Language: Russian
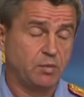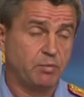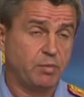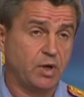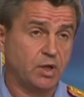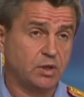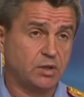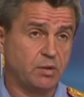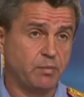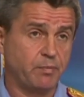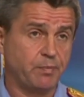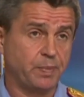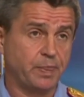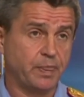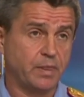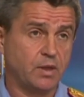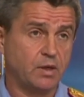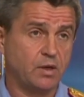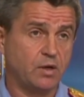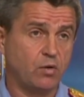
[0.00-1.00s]
При
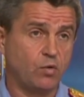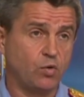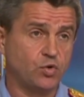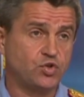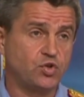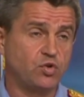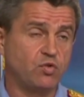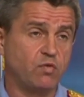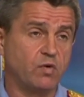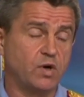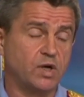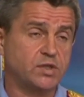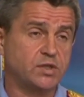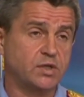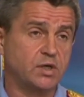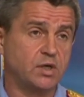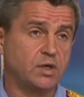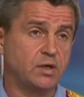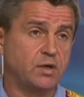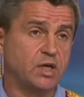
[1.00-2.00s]
этом э, очень
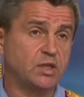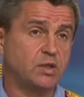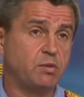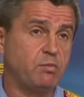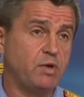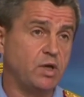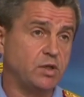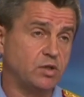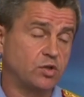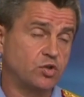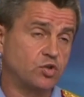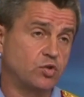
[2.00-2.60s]
важно отметить,